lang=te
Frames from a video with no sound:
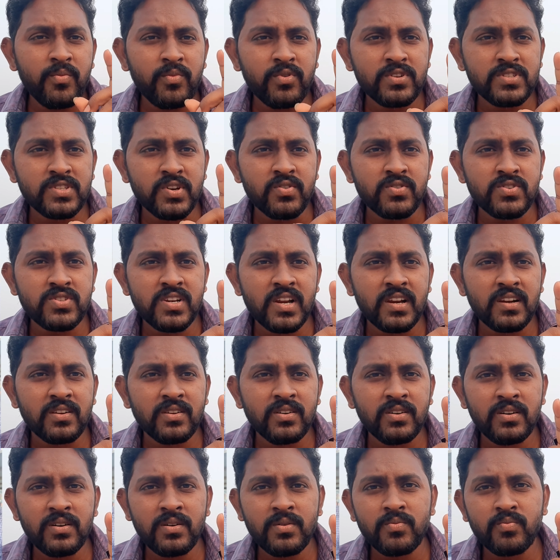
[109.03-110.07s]
మూడు
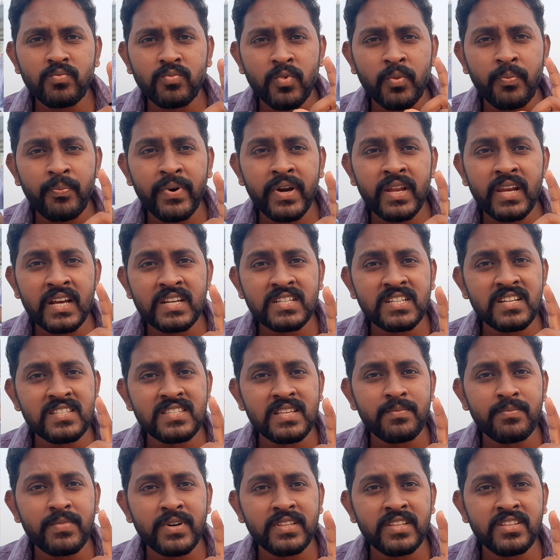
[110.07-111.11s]
సంవత్సరాల్లో ముప్పై లక్షలు
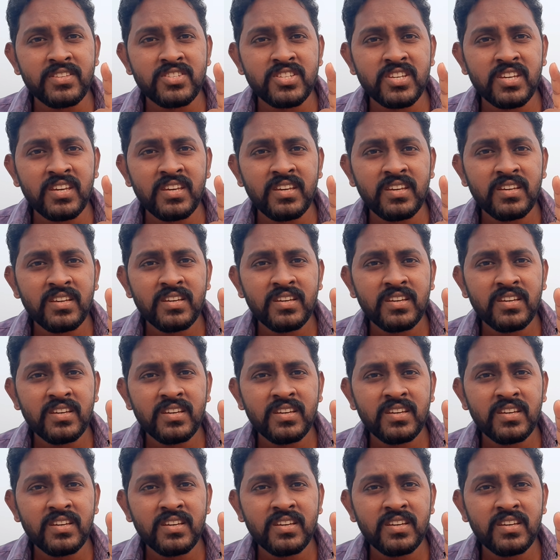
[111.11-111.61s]
సంపాదించి